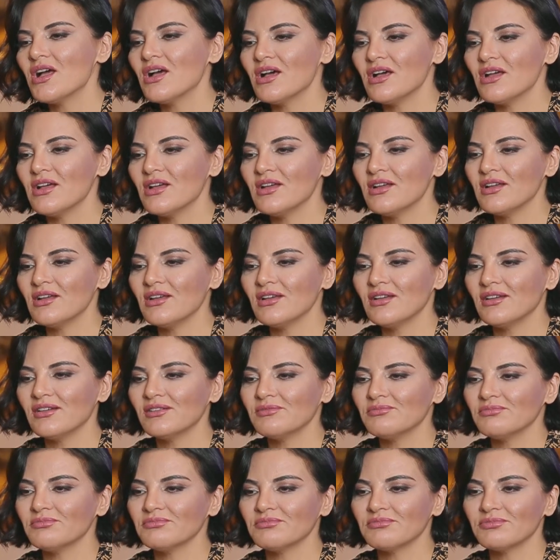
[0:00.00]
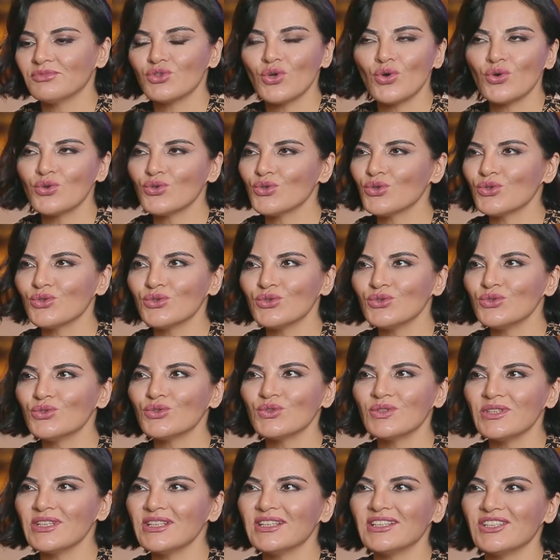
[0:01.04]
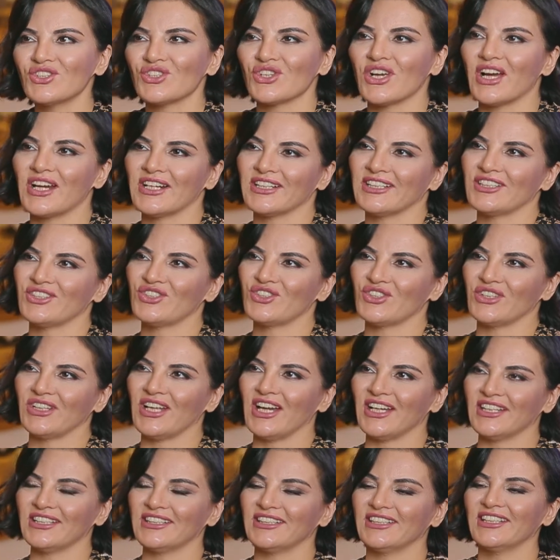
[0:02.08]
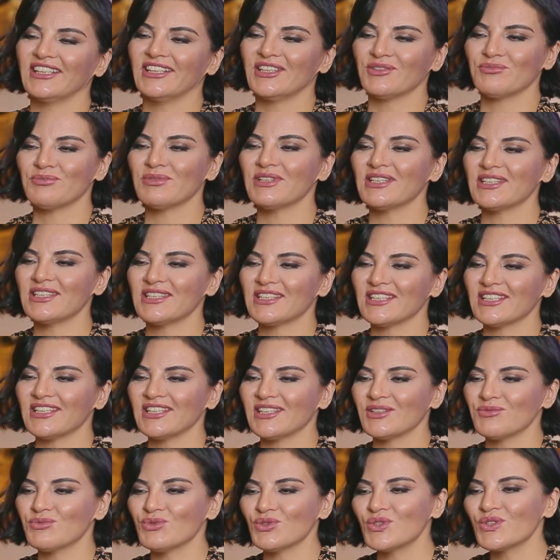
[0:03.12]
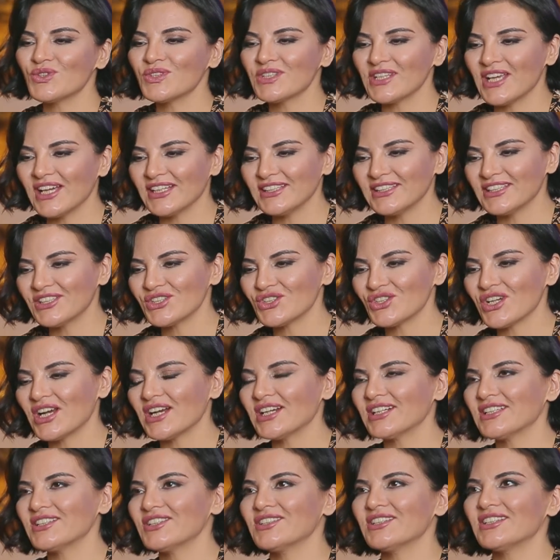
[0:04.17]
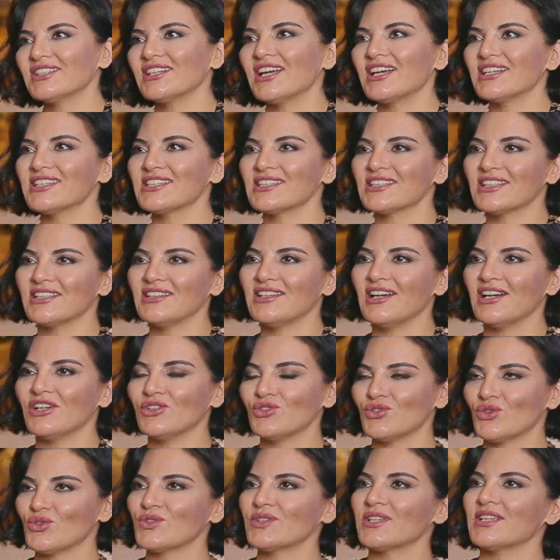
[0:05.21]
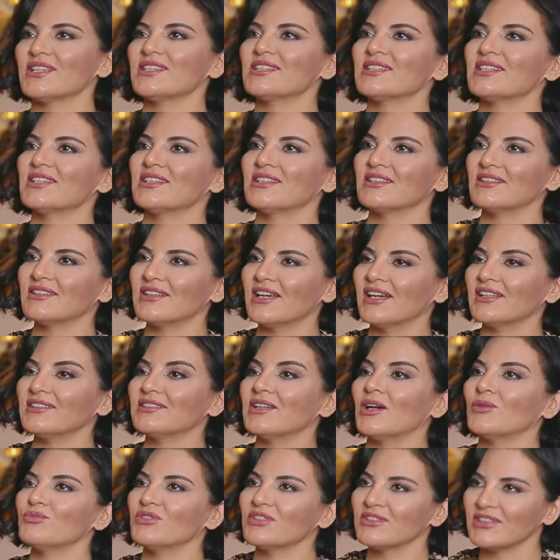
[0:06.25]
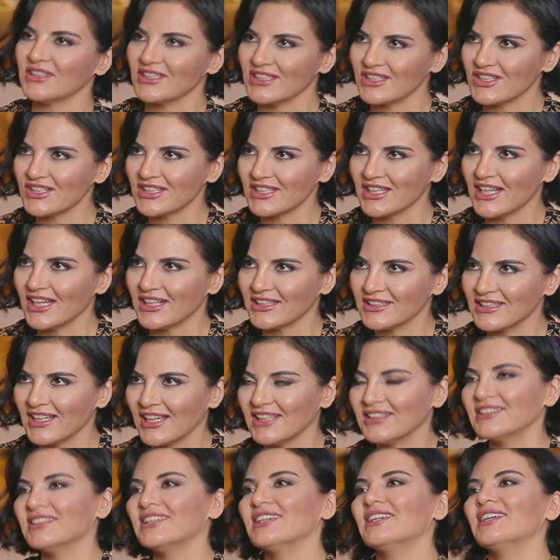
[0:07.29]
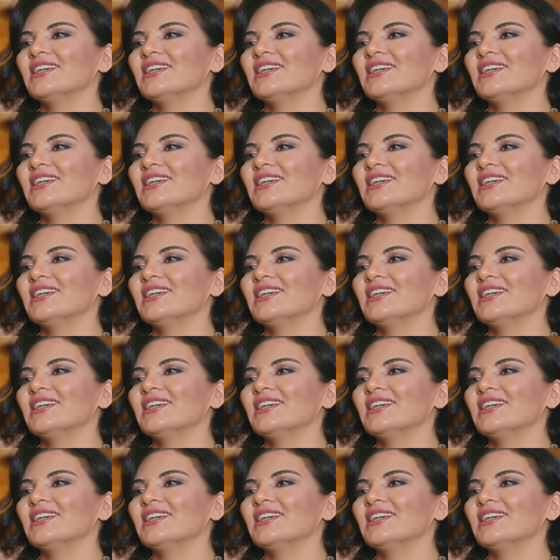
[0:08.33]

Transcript: Ee, çok görünür değildi şarkıcılar. Biz e, müzisyenleri, şarkıcıları aslında daha çok seslerinden, yaptıkları işlerden